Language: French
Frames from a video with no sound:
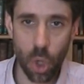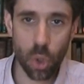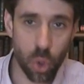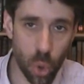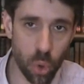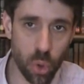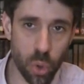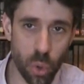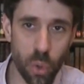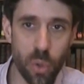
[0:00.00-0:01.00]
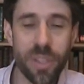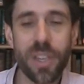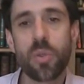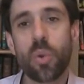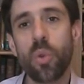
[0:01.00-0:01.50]
D'autres
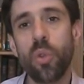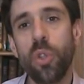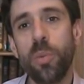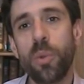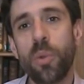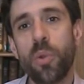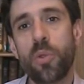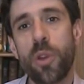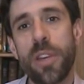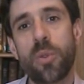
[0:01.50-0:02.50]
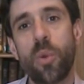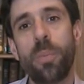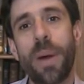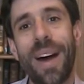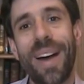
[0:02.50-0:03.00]
astronomes ne se laisseront
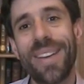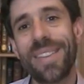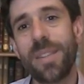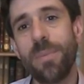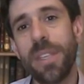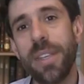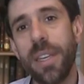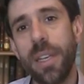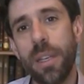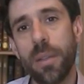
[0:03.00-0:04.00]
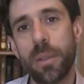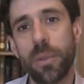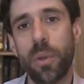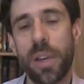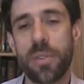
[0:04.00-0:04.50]
pas intimider euh,
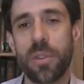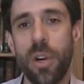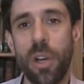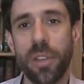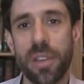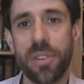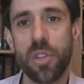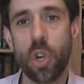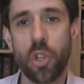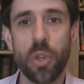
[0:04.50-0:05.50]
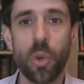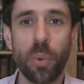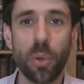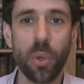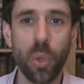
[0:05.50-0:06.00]
de la sorte, ainsi Giorgino
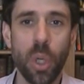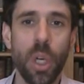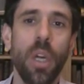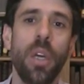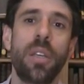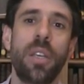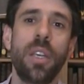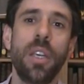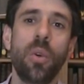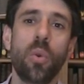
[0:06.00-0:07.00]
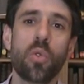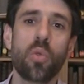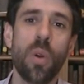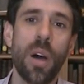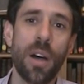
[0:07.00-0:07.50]
Bruno qui
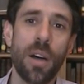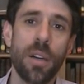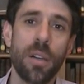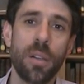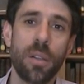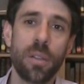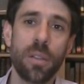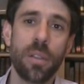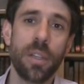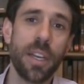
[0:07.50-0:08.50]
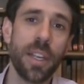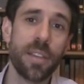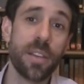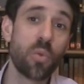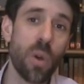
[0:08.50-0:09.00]
conçoit
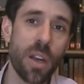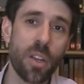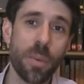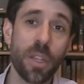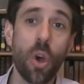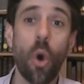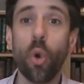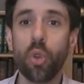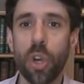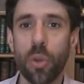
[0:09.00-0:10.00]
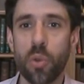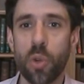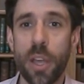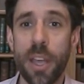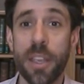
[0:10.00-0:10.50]
les étoiles comme étant autant de
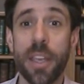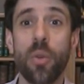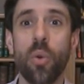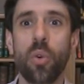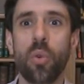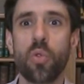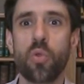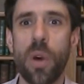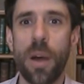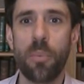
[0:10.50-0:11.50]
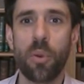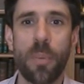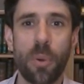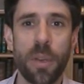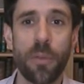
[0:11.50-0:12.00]
soleil et donc conçoit pour la
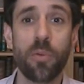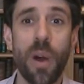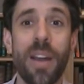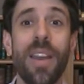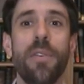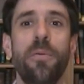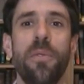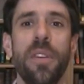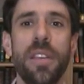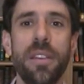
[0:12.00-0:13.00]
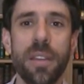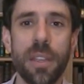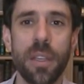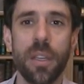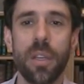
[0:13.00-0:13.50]
première fois
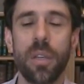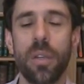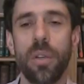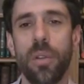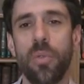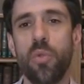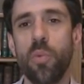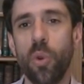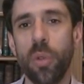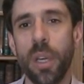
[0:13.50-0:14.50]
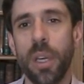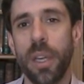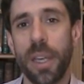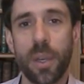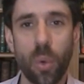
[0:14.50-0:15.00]
l'infinité euh, du monde
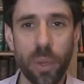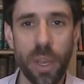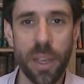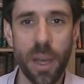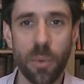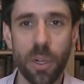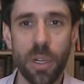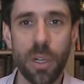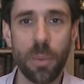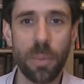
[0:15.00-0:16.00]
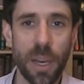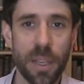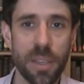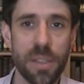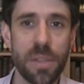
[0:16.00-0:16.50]
est condamné à mort par
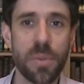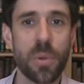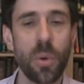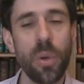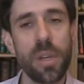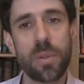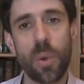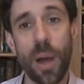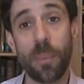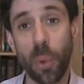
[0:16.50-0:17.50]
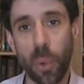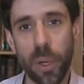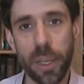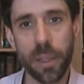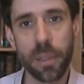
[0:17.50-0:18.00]
l'Inquisition, il sera
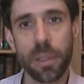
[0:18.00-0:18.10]
brûlé